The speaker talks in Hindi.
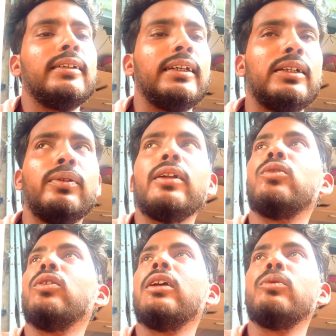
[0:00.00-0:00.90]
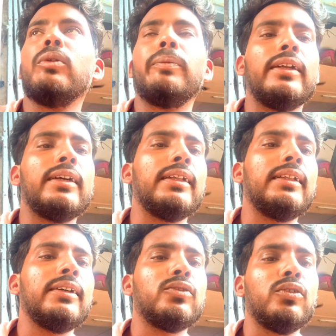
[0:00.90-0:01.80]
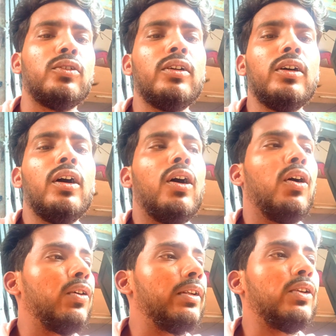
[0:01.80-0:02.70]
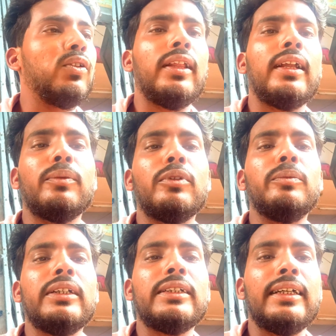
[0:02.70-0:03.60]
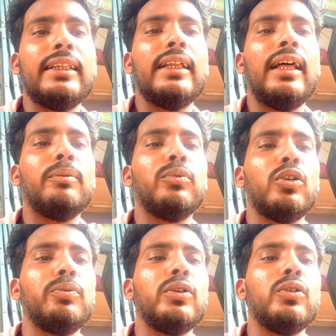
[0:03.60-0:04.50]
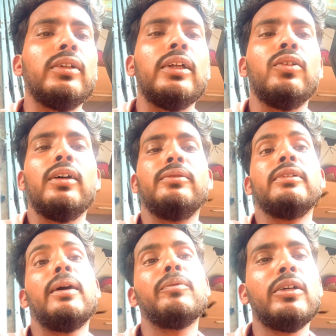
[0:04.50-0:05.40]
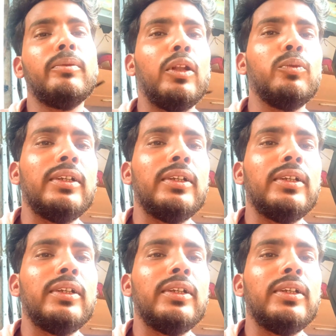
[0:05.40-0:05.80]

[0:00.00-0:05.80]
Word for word: एक बार दो हज़ार रुपये पेड कर देंगे और इस आप तब तक बेच के कितना लाभ प्रॉफिट होता है तो आज शाम तक ही मालूम